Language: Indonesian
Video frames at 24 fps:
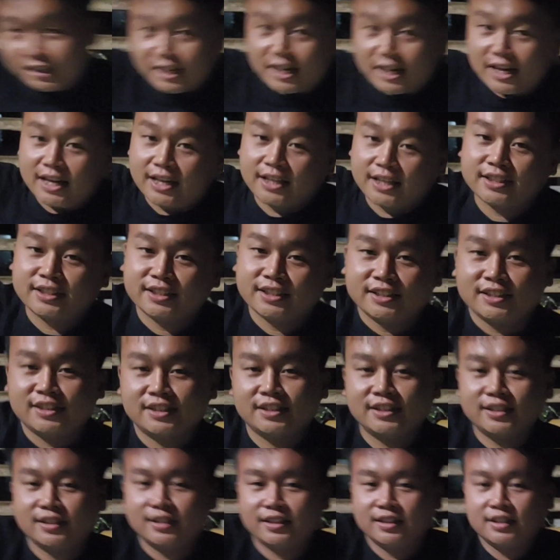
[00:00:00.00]
ya
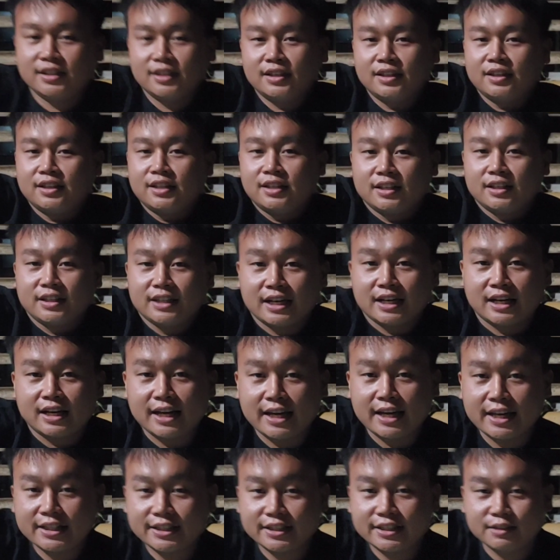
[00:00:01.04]
ya
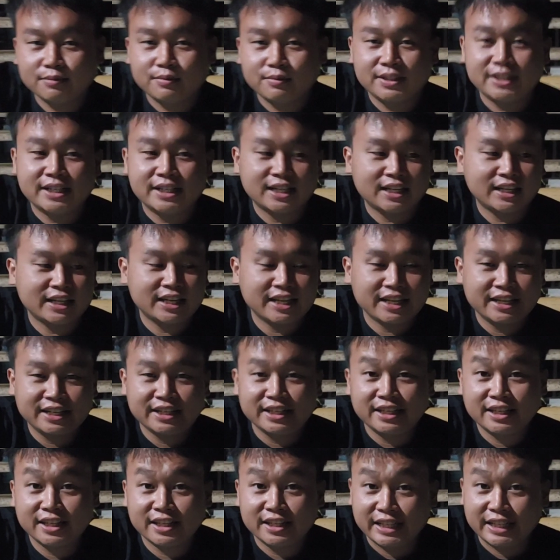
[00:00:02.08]
guys sebenarnya
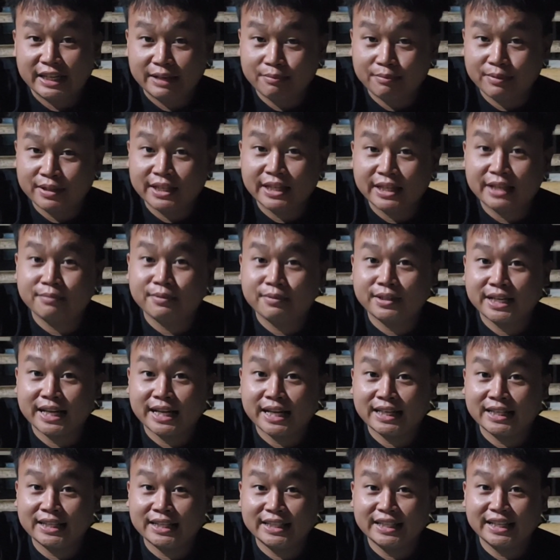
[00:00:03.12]
ini dia pandai
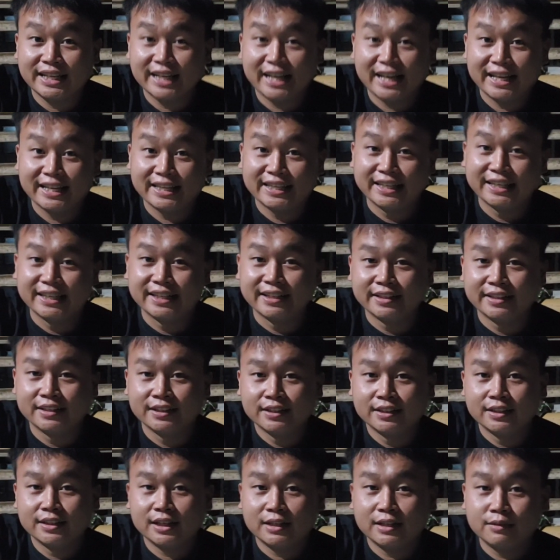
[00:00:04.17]
menari nih guys
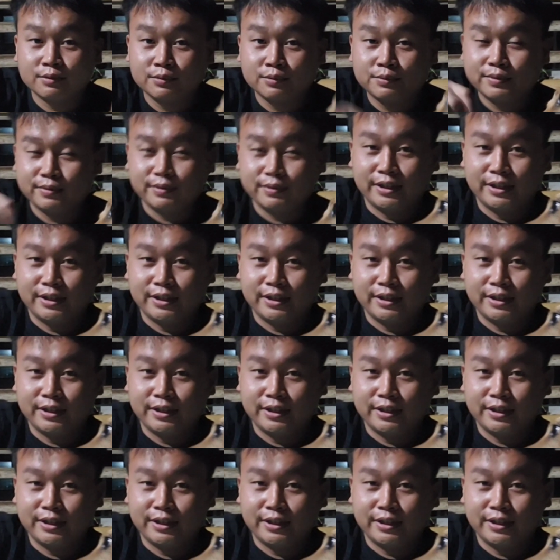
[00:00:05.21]
kamu